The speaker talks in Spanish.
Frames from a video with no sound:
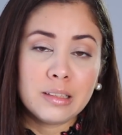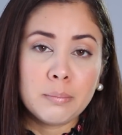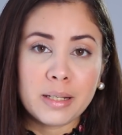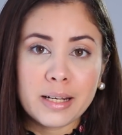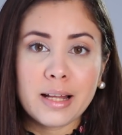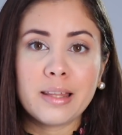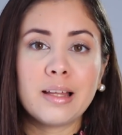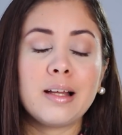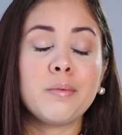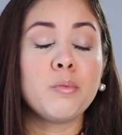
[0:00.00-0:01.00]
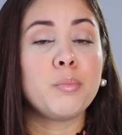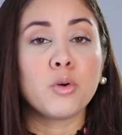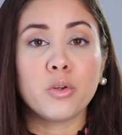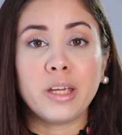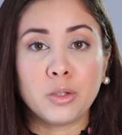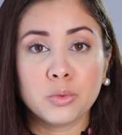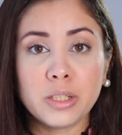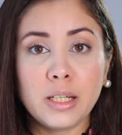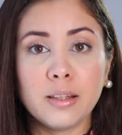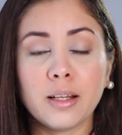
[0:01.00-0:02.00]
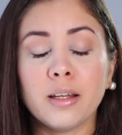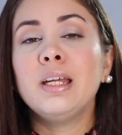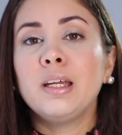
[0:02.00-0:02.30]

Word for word: demacrada, un poco desnutrida,